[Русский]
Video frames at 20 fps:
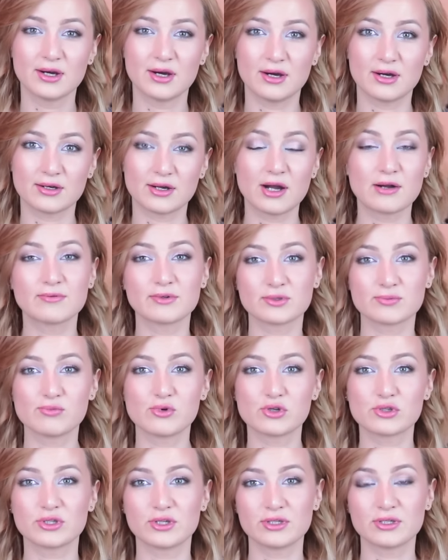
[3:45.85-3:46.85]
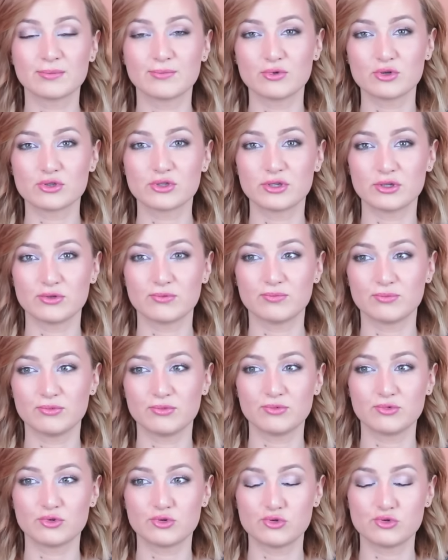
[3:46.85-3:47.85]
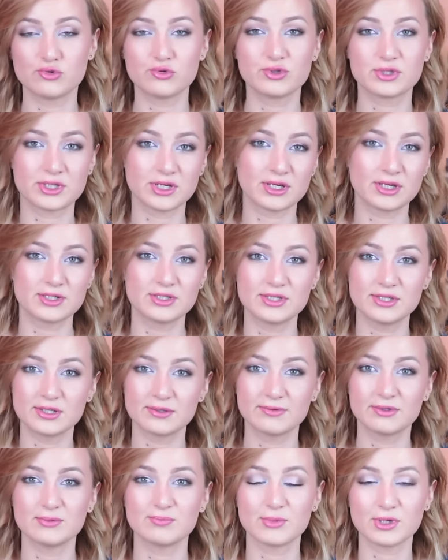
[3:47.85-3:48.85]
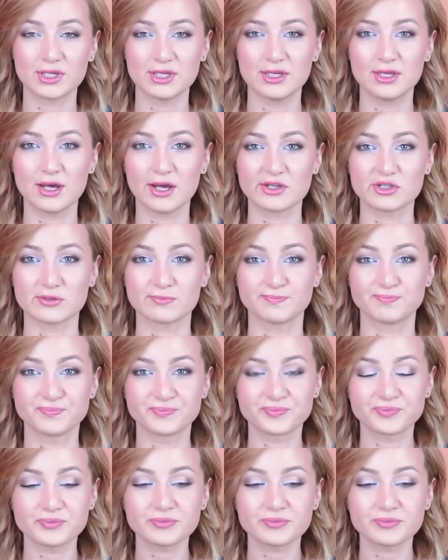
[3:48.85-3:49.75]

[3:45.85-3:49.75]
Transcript: а, как, возможно, это можно чуть-чуть скорректировать макияжем.